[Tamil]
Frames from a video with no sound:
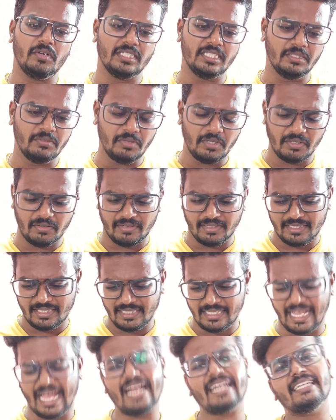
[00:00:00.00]
இவருக்கு வந்து
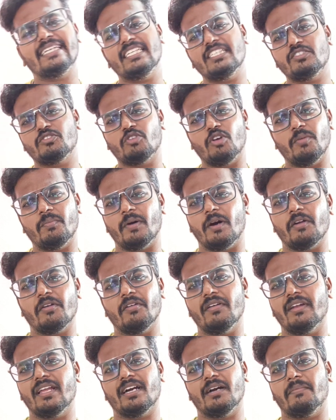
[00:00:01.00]
ஆக்டிங் ஸ்கோப் அவ்வளோ
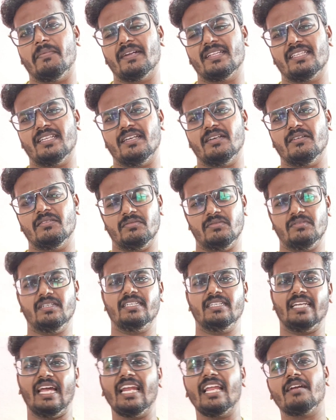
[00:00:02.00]
இல்லைங்க படத்தில் அதில்
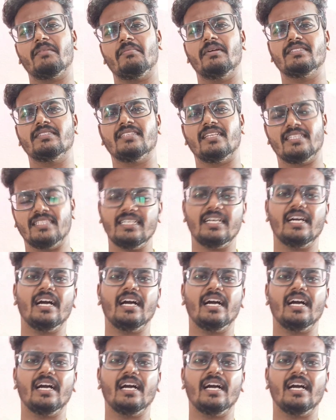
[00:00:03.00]
டைலாக் பேசுறது